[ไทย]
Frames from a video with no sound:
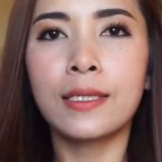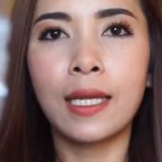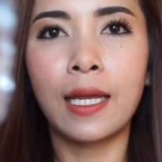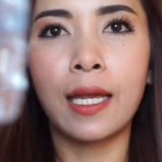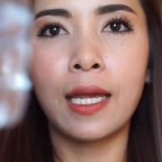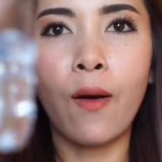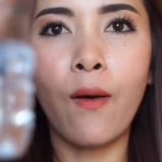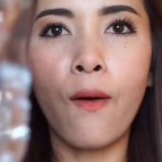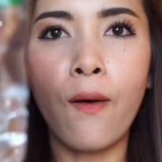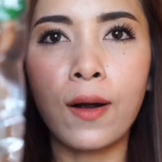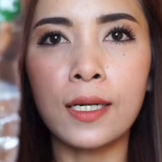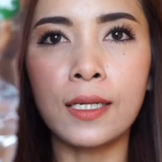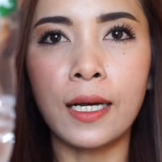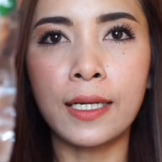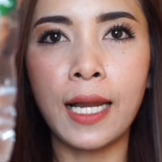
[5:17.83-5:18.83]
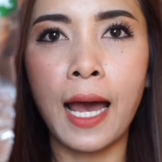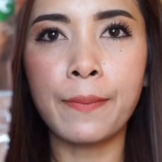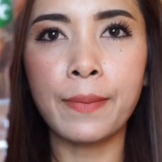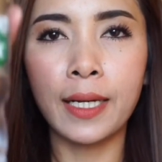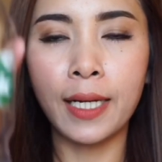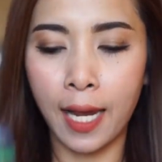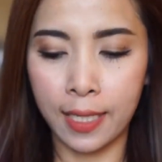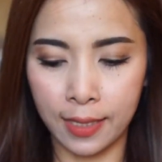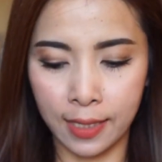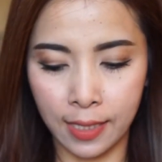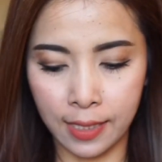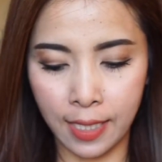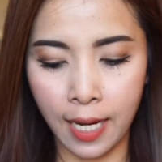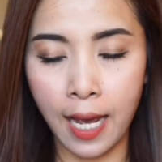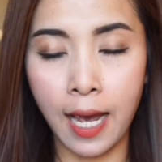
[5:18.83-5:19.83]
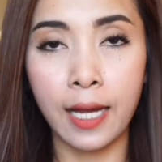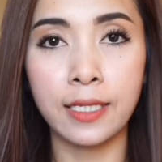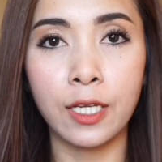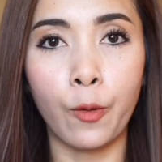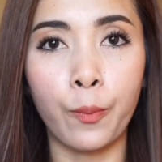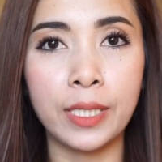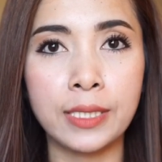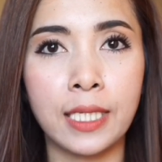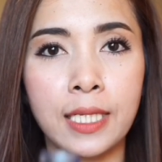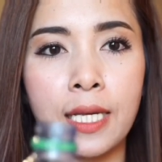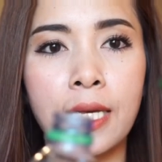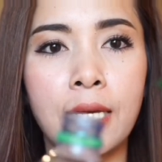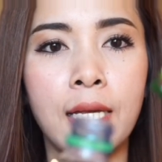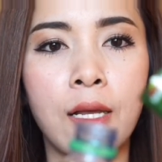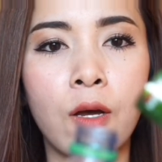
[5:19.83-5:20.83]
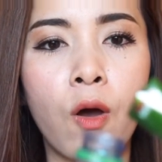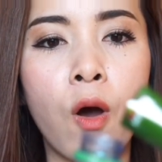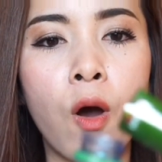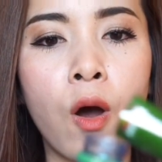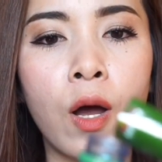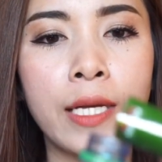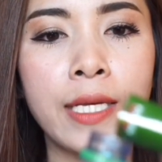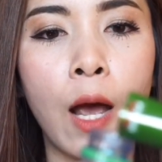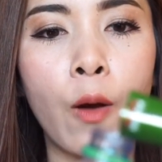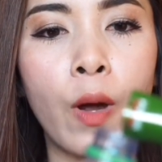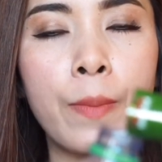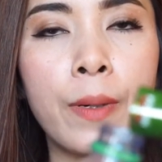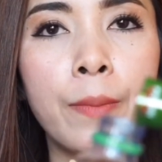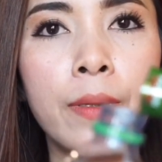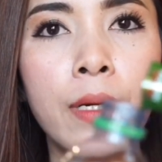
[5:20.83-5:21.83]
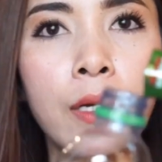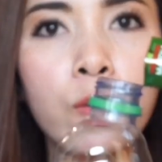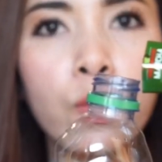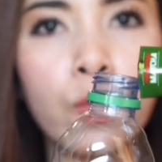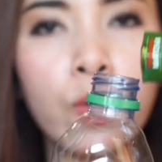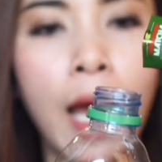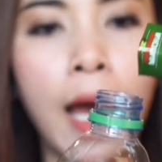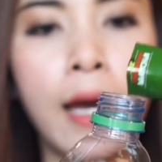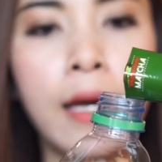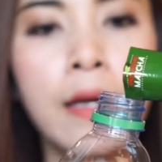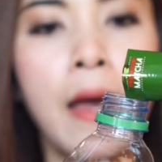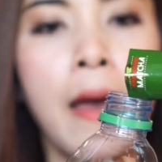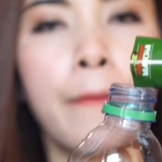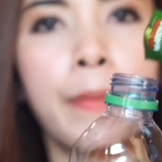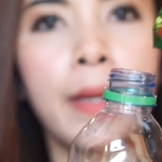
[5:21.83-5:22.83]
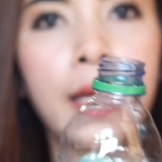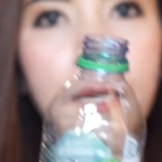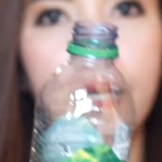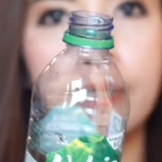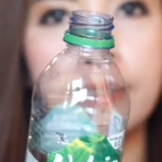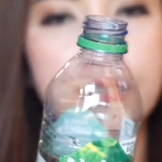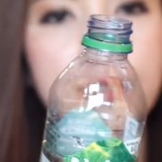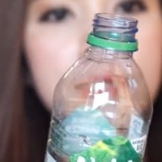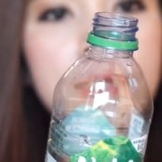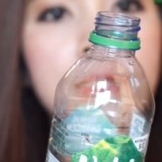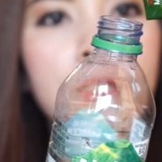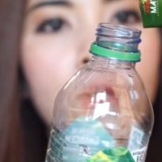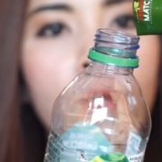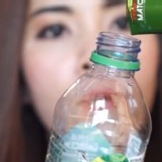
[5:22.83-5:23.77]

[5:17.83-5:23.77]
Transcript: เทออกเหลือน้ำขนาดนี้นะคะเดี๋ยวเป้จะเทแล้วก็ขยาไว้เพื่อนๆดูนะ เป้ช